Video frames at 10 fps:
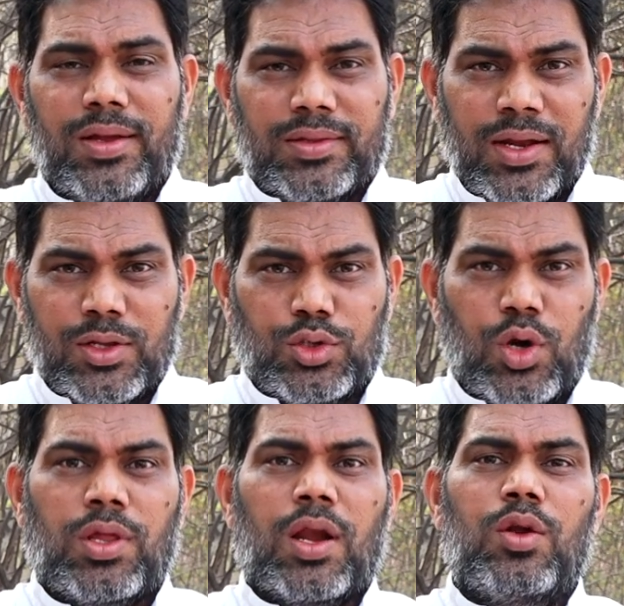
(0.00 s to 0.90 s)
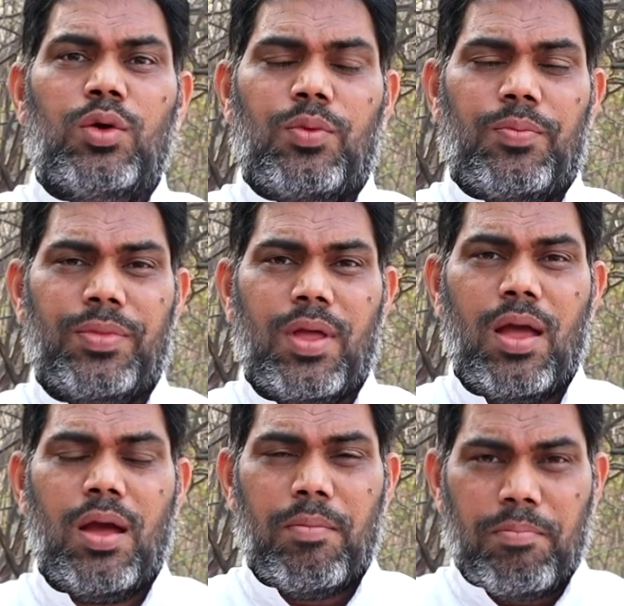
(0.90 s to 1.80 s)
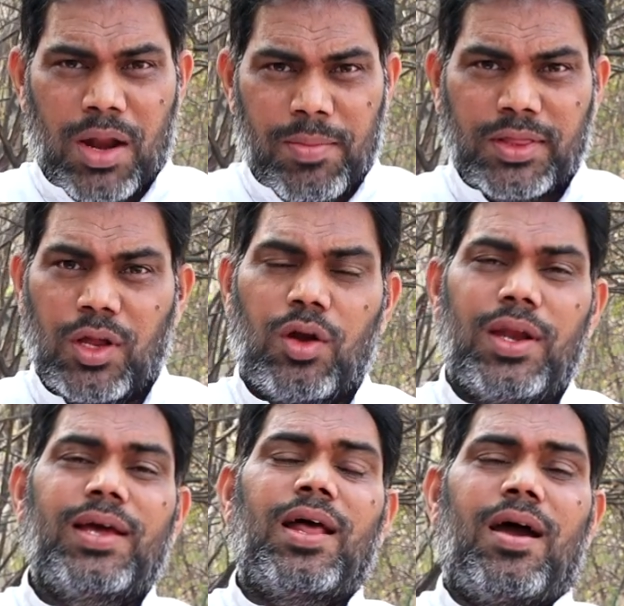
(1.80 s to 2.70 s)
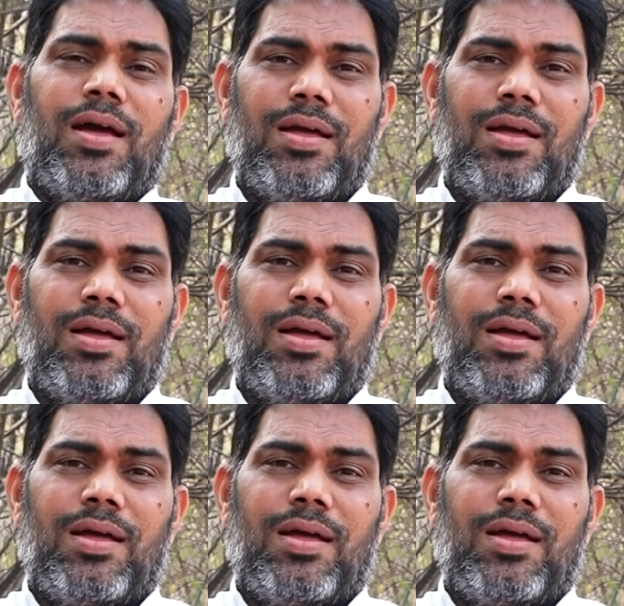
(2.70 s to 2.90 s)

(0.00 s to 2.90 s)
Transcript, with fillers: ఇతని సోదరులు మన మధ్యలో లేరా